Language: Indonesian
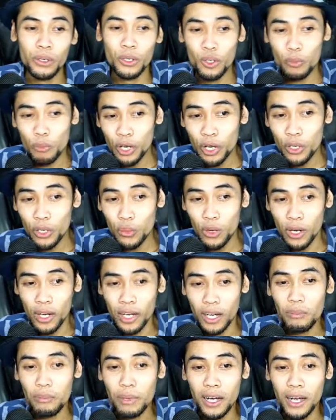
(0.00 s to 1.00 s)
Nomor dua,
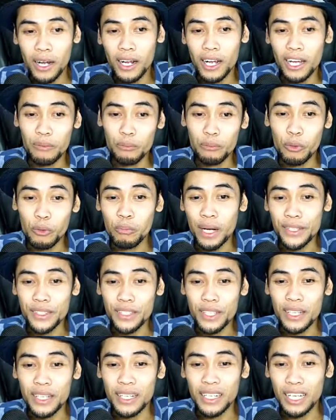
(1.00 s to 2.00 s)
mengarahkan
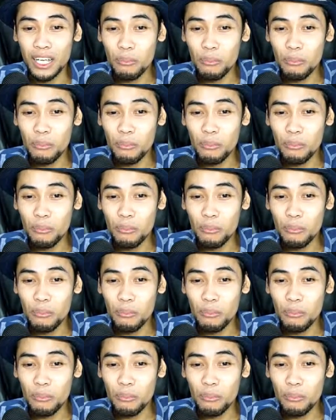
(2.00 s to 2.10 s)
pembaca